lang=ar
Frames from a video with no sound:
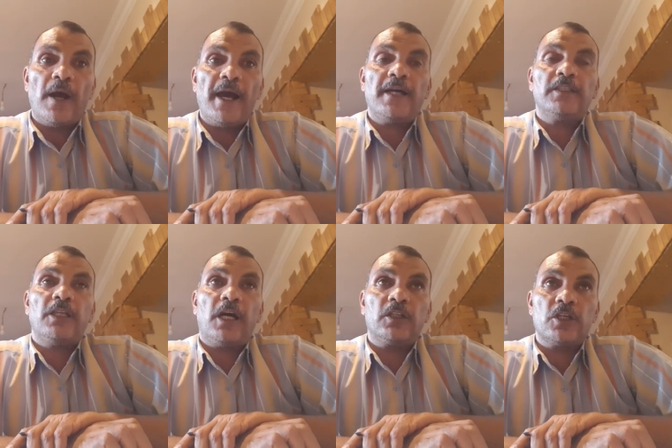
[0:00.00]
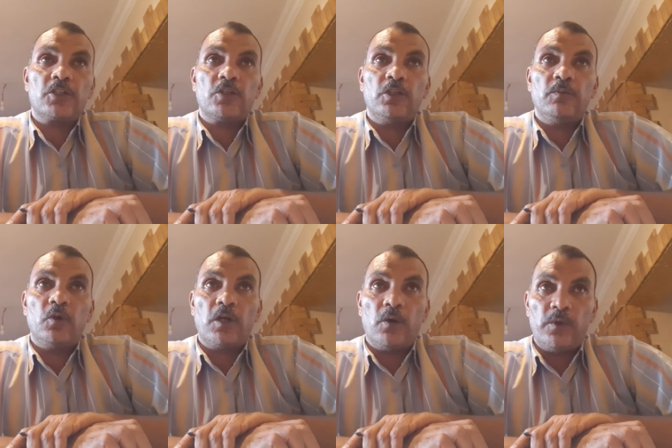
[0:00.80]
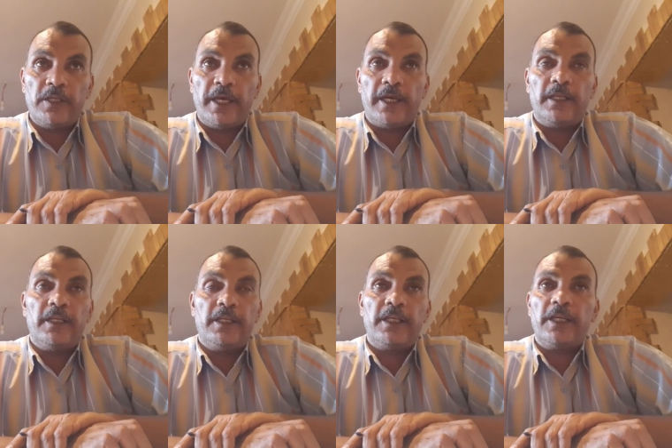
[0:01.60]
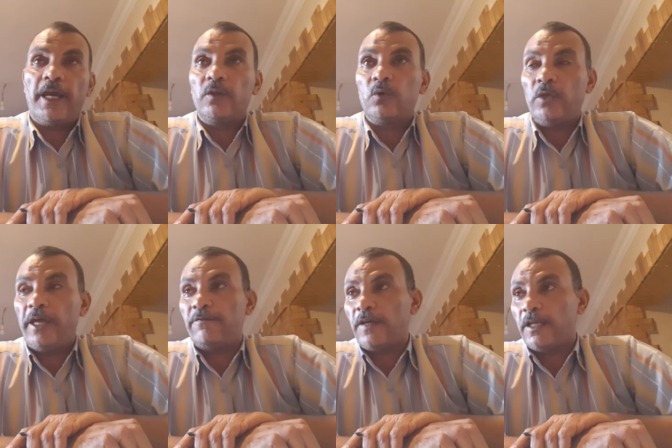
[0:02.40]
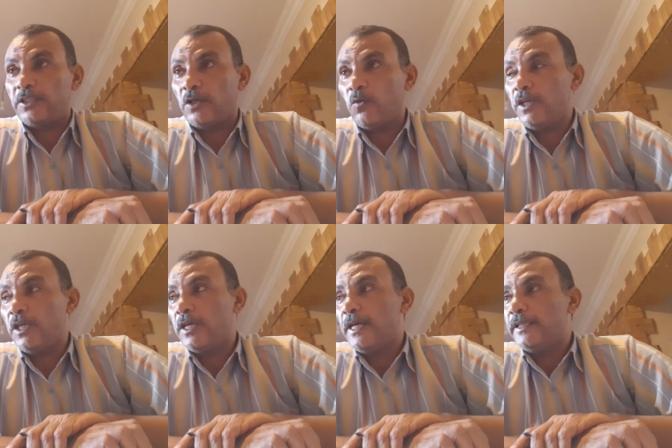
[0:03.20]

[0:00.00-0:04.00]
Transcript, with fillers: أحد العناصر المكونة للغلاف الجوي